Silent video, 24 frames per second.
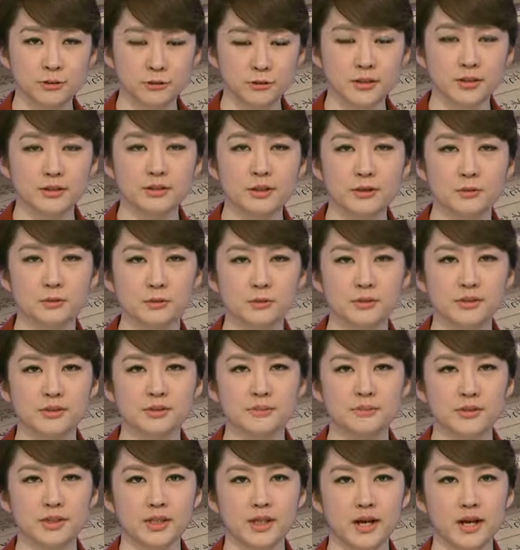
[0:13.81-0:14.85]
추진되고
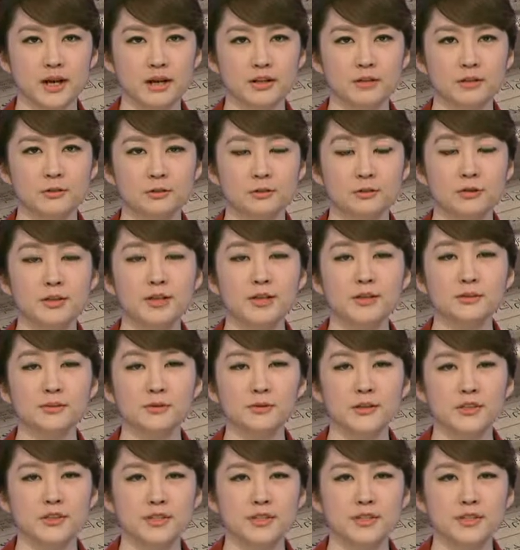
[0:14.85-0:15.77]
있습니다. 최광수